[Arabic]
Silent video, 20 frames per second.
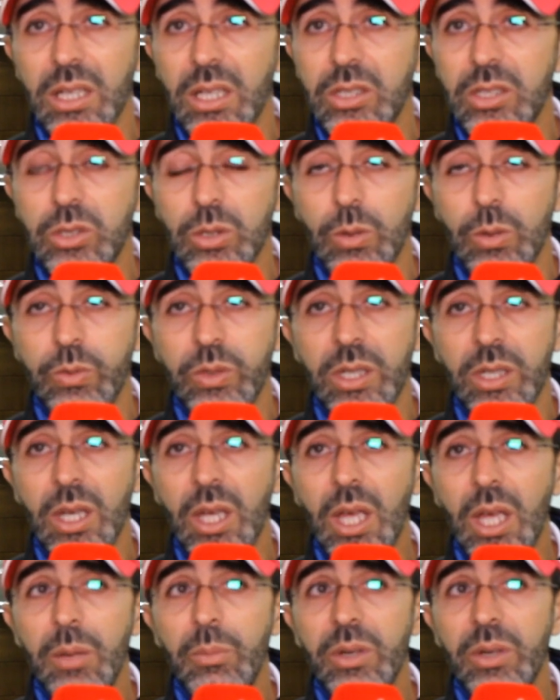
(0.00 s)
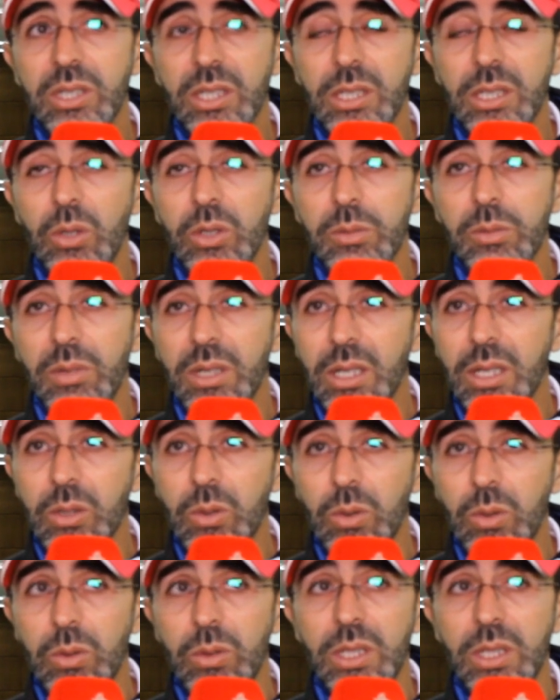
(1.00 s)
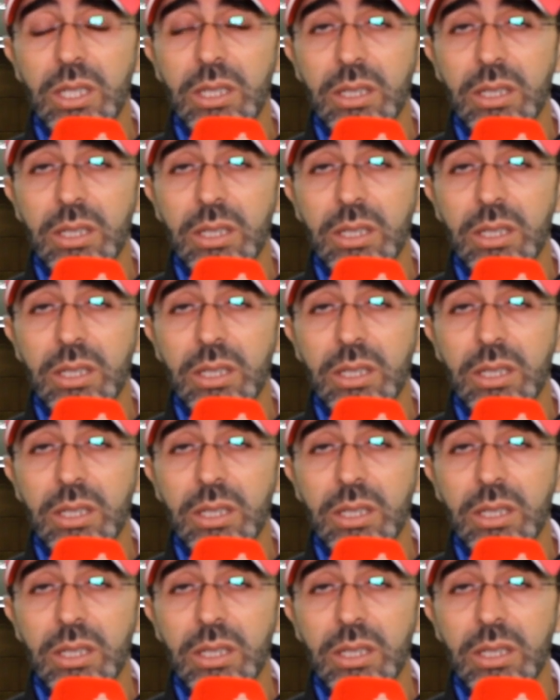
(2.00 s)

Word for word: الله ننجحوا فيه باش انه كما كنقولوا